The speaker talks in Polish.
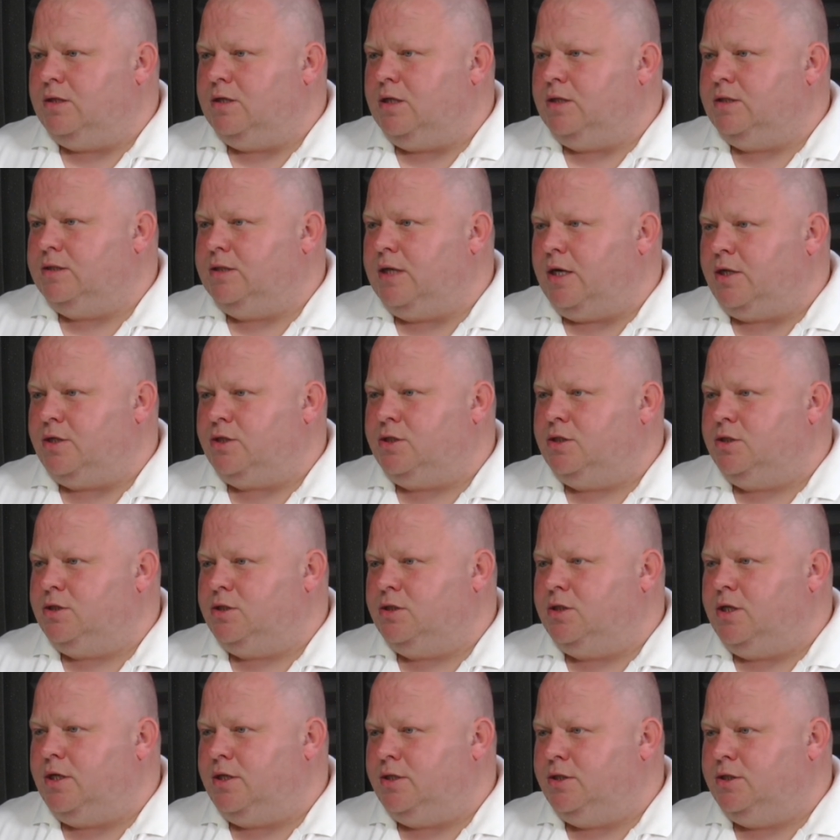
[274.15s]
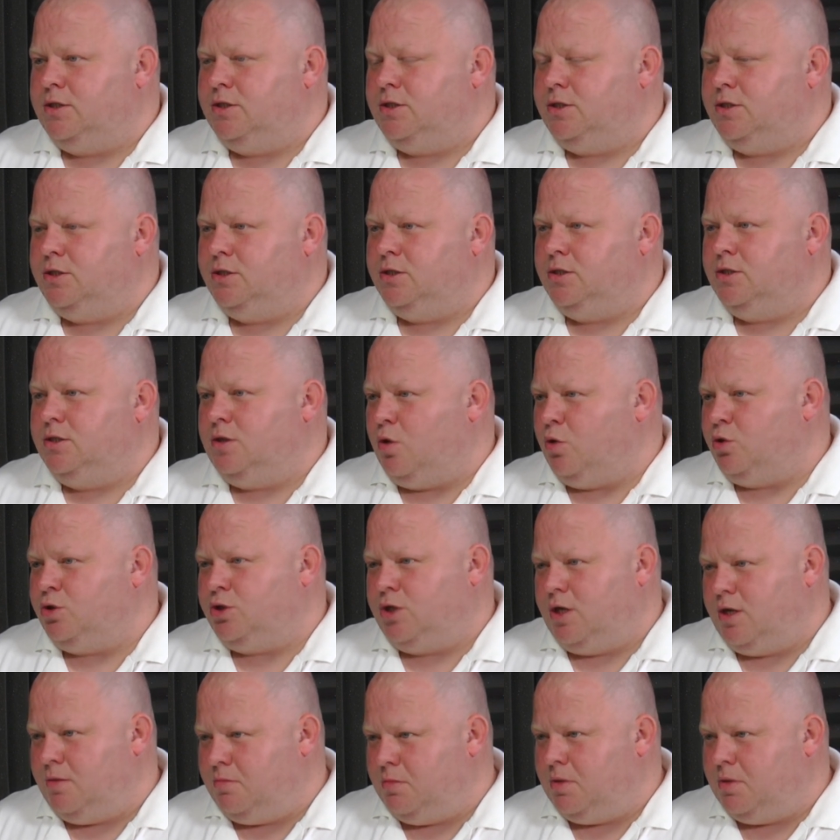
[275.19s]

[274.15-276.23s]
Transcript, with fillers: najstarszy 48.